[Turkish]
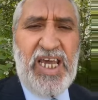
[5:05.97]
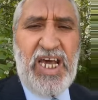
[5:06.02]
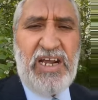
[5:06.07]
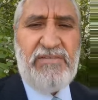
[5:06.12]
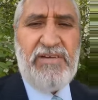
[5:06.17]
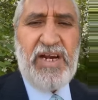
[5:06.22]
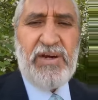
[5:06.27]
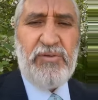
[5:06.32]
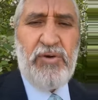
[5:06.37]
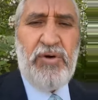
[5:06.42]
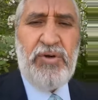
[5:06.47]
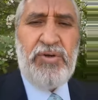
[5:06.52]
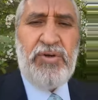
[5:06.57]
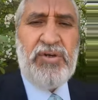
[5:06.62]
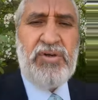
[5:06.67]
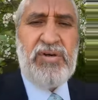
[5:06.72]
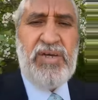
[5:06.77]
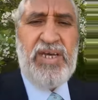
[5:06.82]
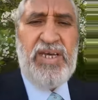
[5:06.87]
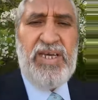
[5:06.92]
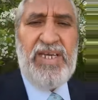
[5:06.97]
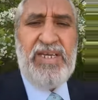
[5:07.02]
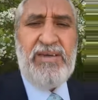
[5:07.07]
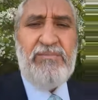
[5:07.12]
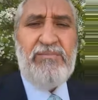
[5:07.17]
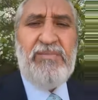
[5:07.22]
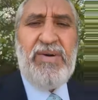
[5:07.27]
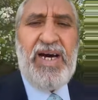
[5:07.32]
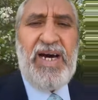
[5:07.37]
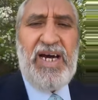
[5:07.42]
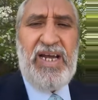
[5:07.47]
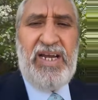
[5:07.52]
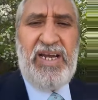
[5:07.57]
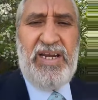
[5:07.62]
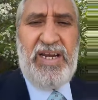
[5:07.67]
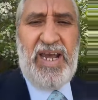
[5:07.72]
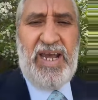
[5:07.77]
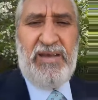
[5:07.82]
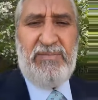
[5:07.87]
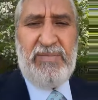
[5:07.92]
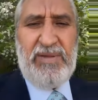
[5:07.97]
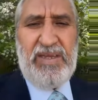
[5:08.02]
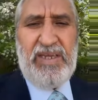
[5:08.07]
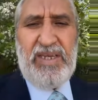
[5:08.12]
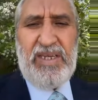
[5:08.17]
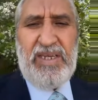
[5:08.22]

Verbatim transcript: yer verdi. Onun mealine